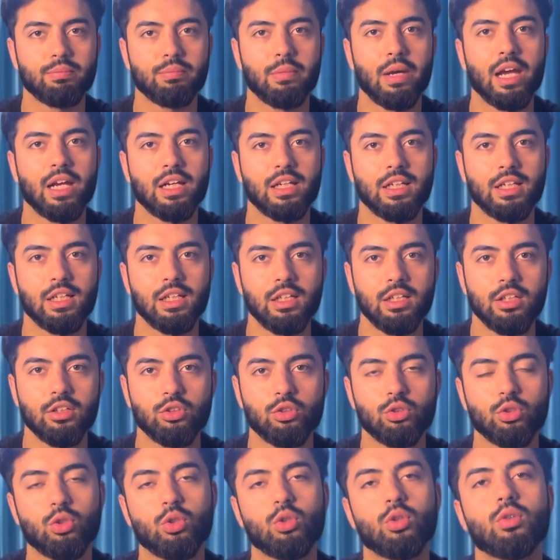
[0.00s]
बैक की
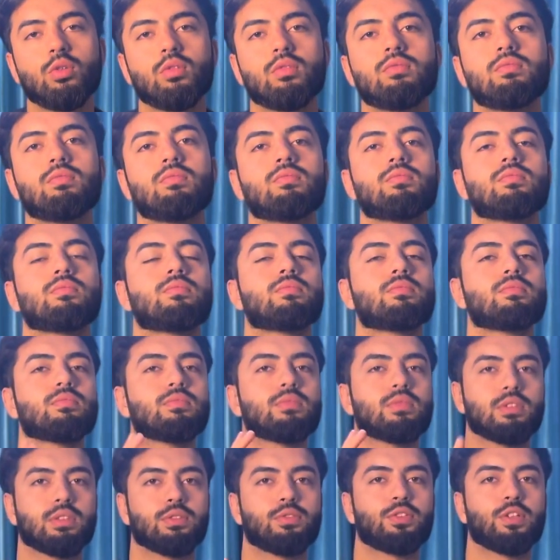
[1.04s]
तो
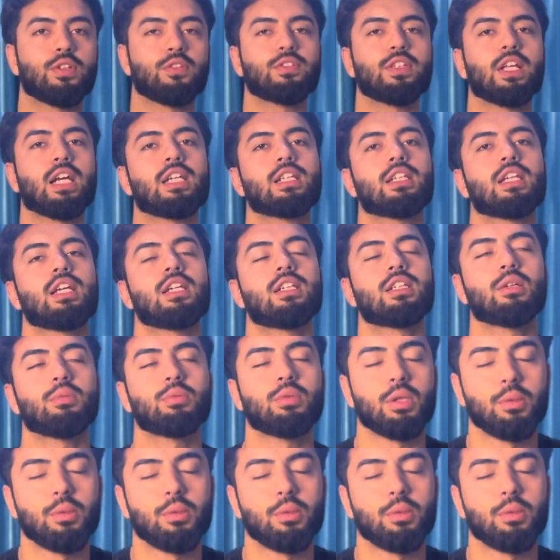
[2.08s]
फिफ्थ एक्सरसाइज सबसे